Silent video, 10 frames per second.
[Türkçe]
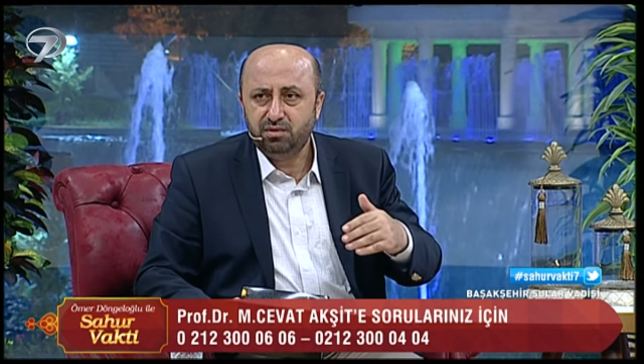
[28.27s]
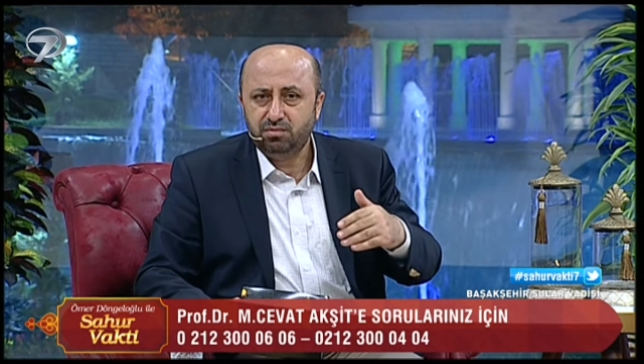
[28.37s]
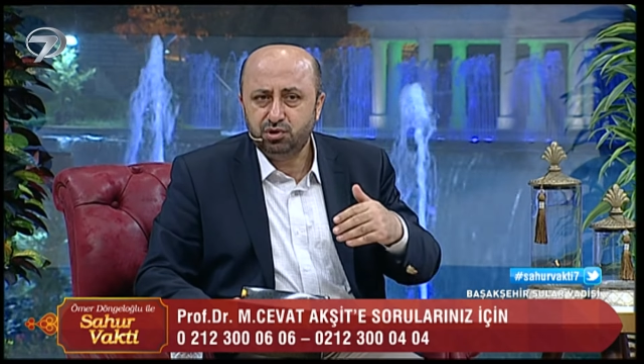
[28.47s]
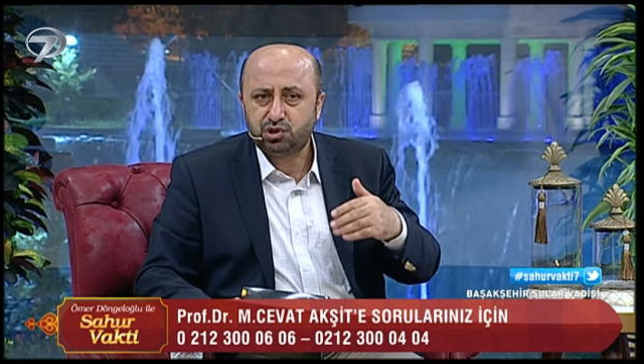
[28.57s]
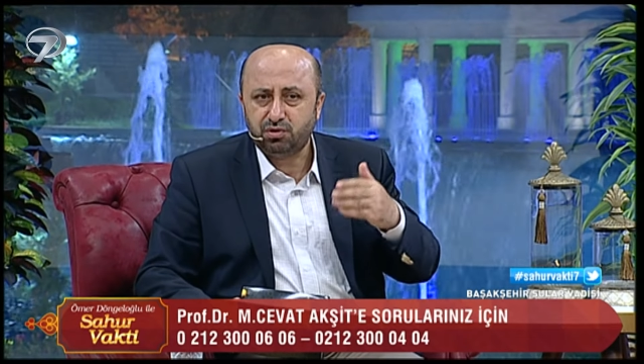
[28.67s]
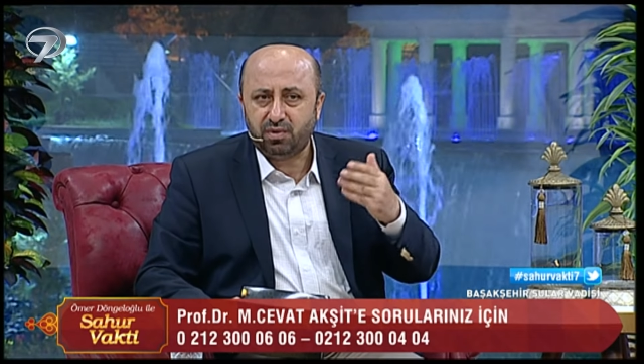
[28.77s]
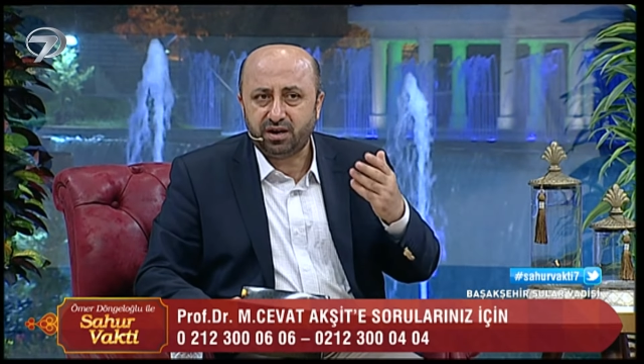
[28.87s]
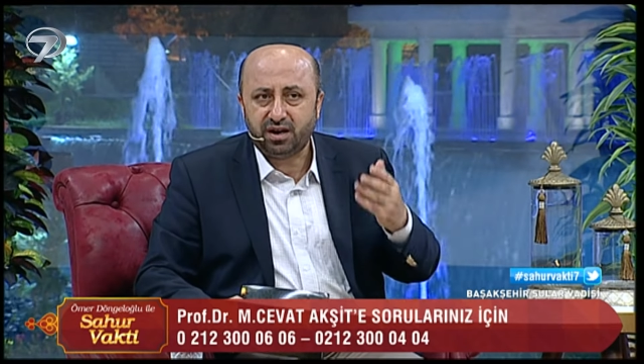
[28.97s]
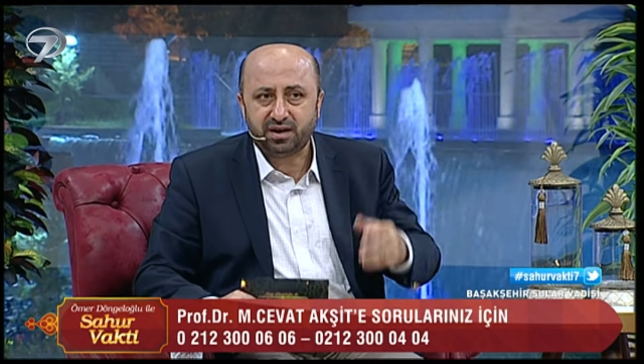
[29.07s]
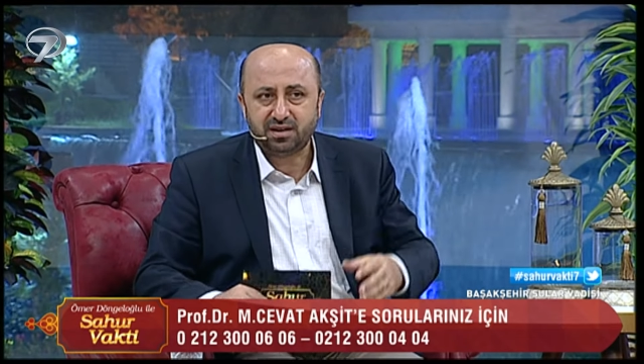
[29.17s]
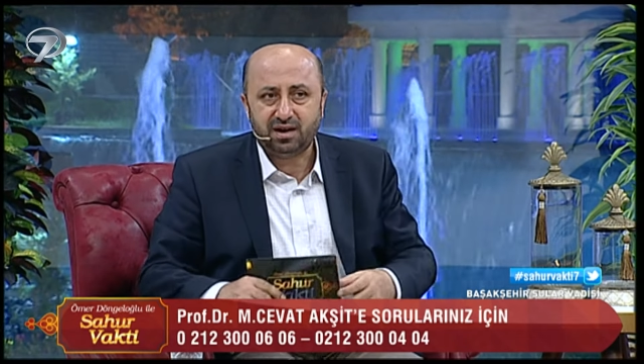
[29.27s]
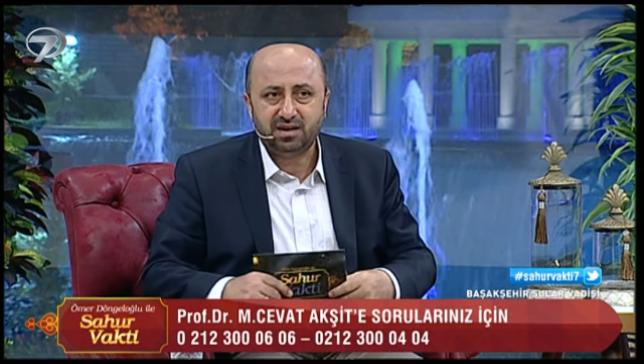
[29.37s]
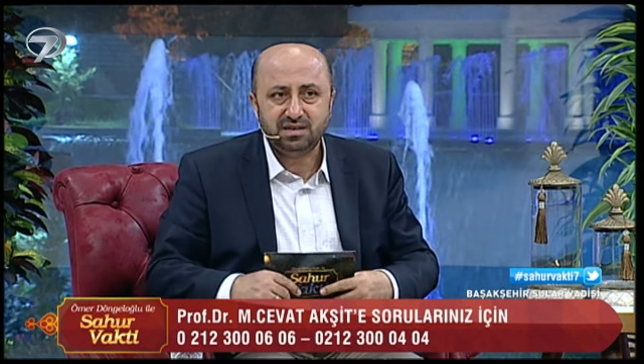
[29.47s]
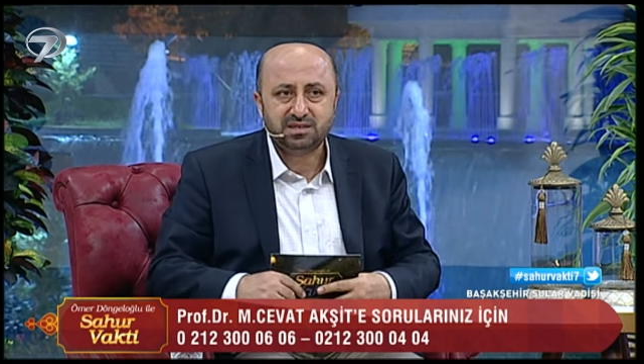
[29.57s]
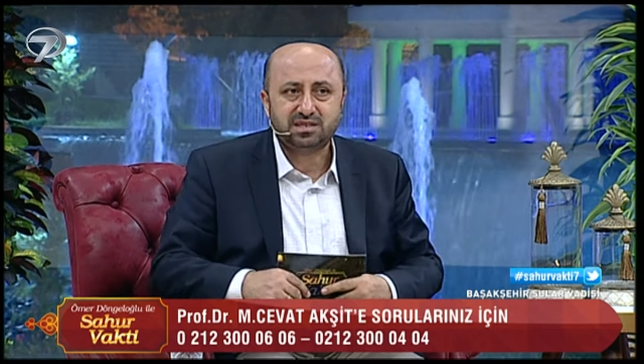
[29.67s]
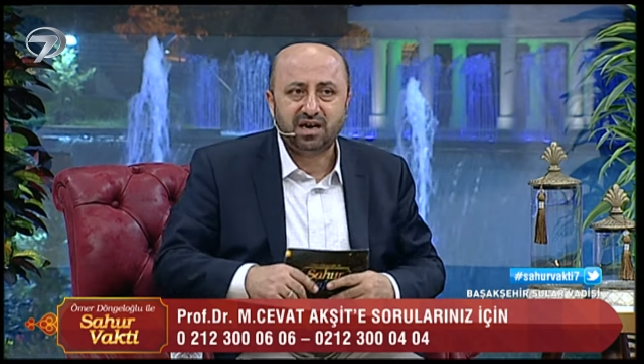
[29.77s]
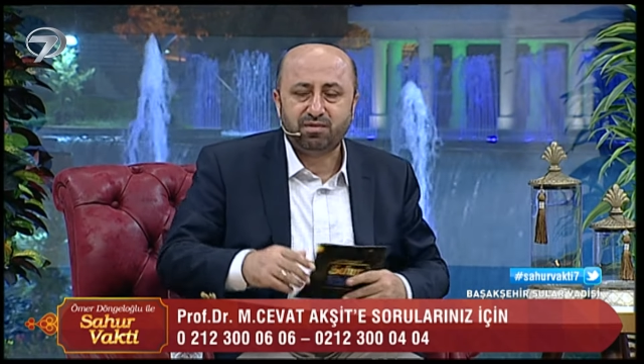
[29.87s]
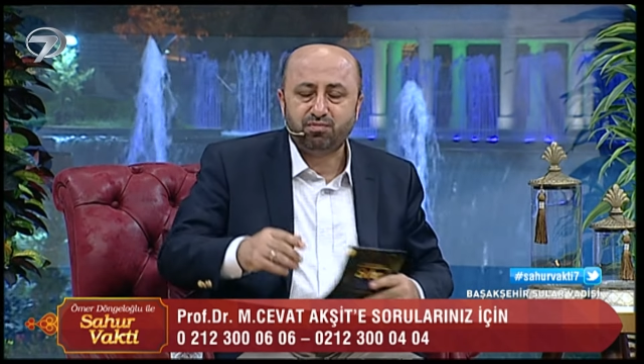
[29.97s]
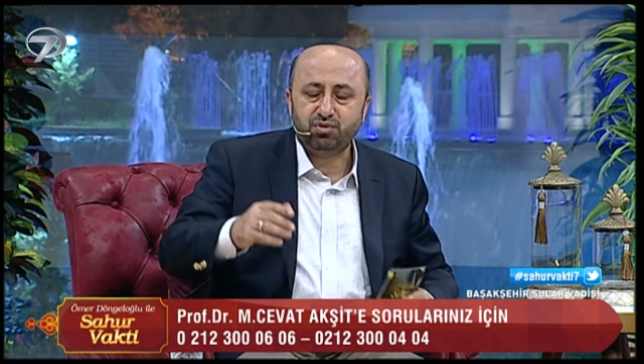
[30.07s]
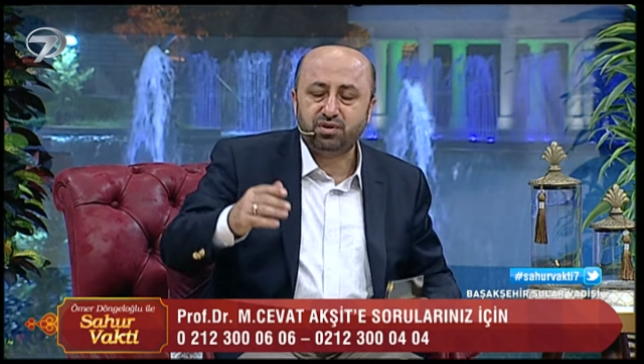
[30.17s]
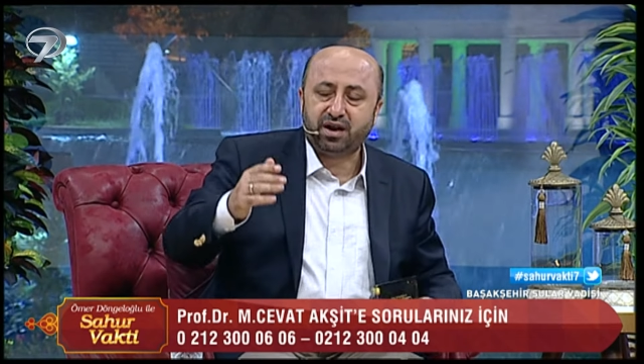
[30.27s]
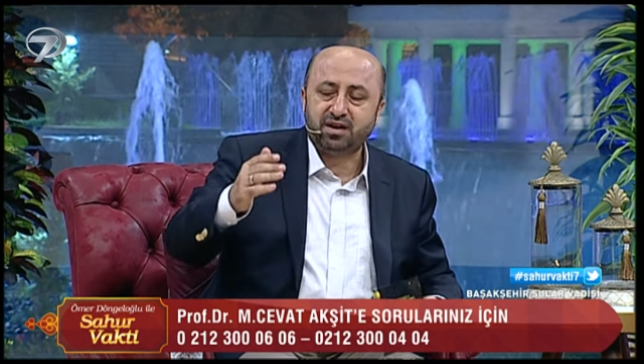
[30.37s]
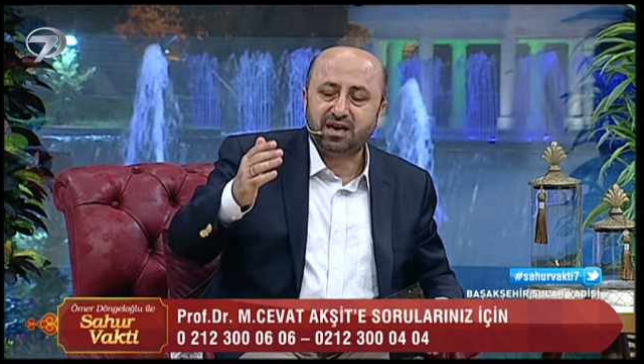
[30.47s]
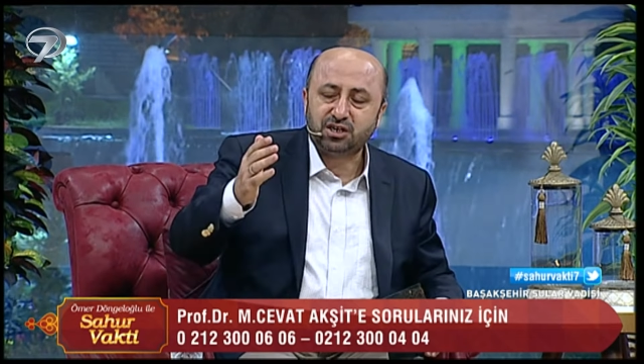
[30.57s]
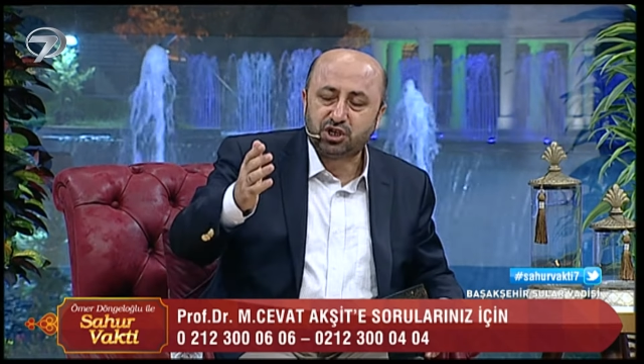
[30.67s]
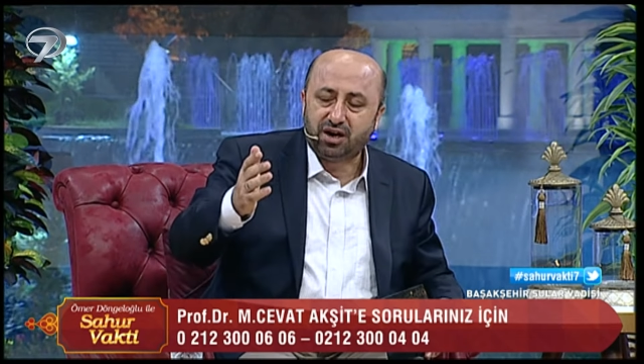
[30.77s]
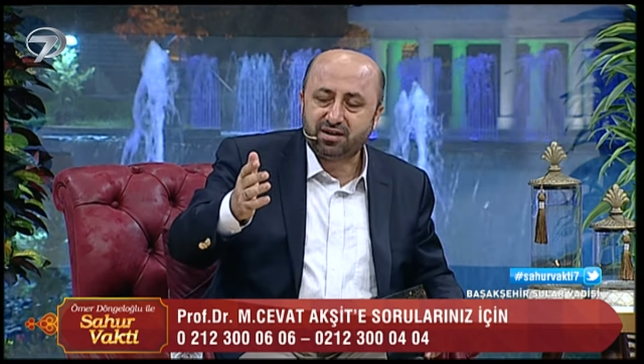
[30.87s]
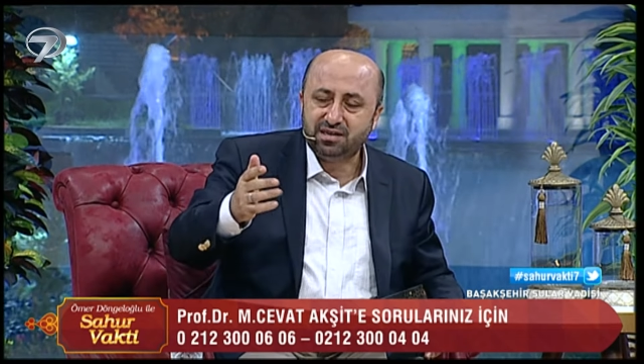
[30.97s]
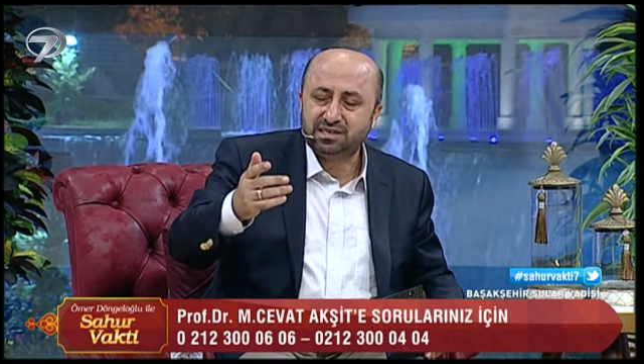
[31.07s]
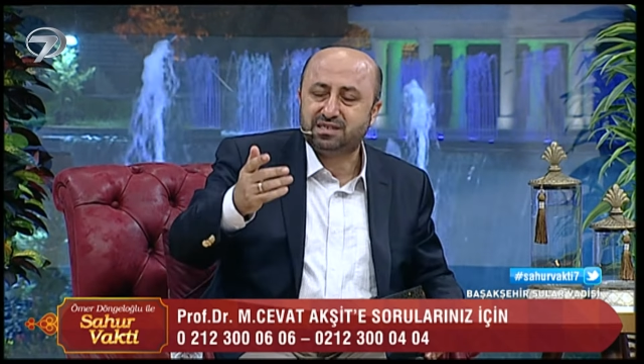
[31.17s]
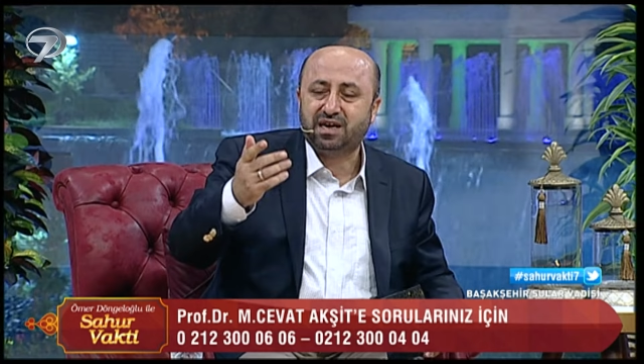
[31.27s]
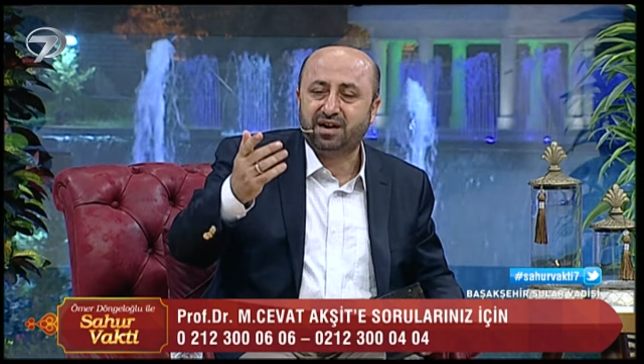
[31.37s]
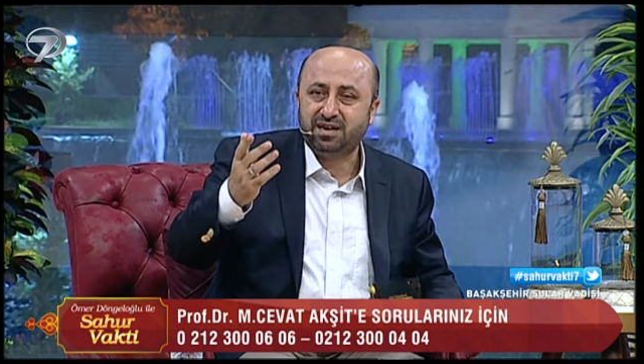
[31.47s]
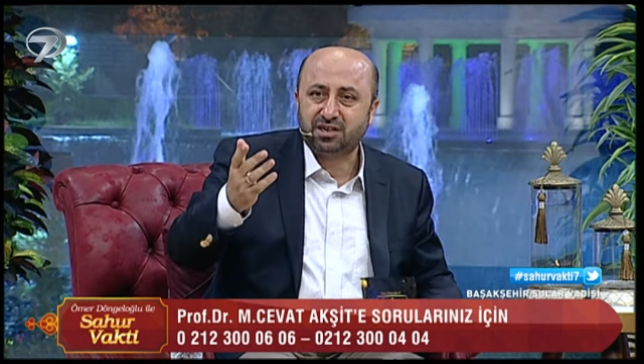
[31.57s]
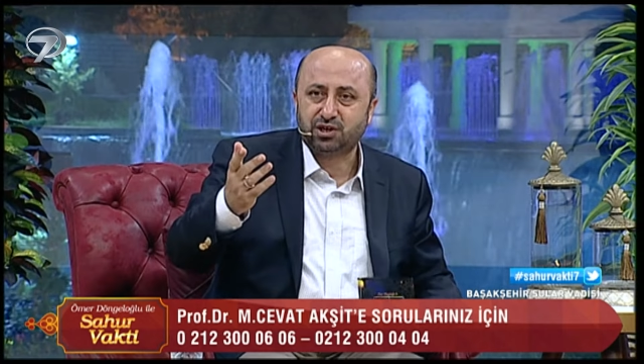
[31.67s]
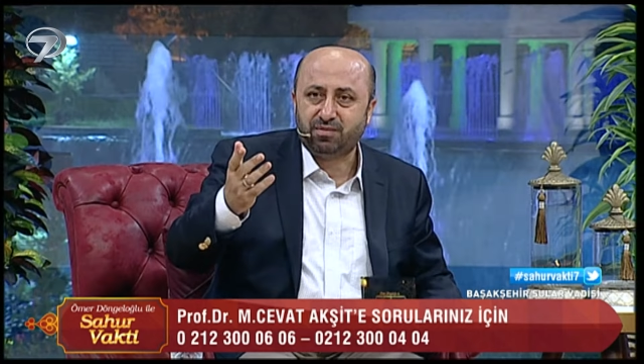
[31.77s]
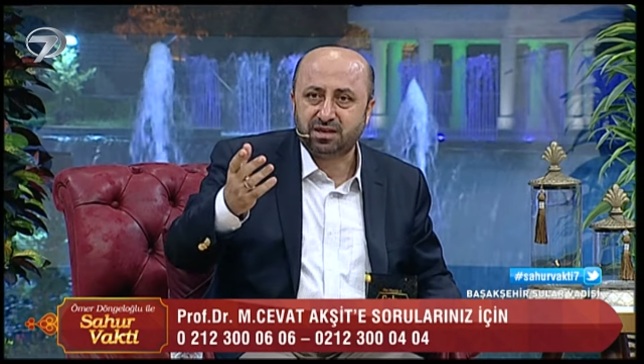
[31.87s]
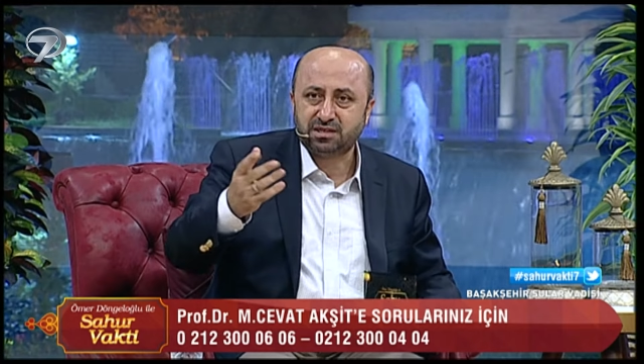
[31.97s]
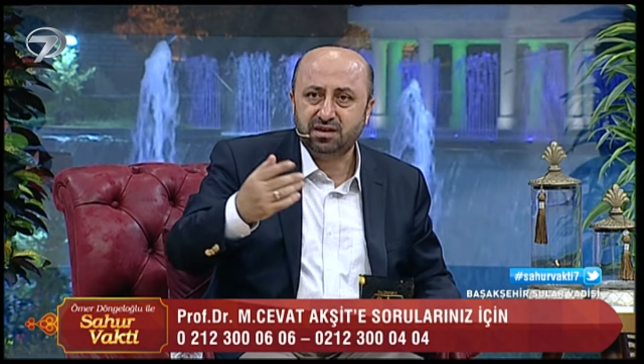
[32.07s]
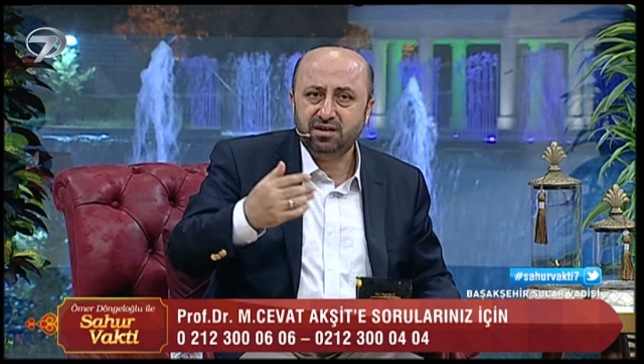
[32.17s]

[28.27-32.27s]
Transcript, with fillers: Müslümanlar da ister bunları yaşar, ister yaşamaz.